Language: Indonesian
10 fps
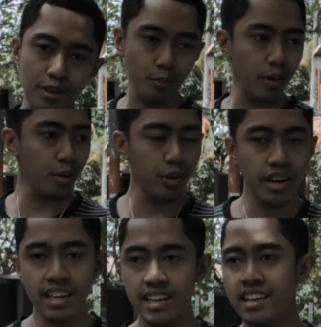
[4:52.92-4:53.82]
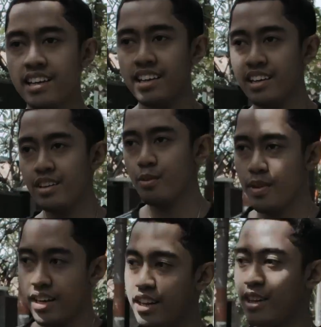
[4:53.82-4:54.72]
rumah gue di
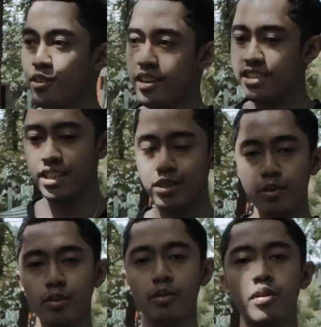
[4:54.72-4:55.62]
rumah nenek gue di situ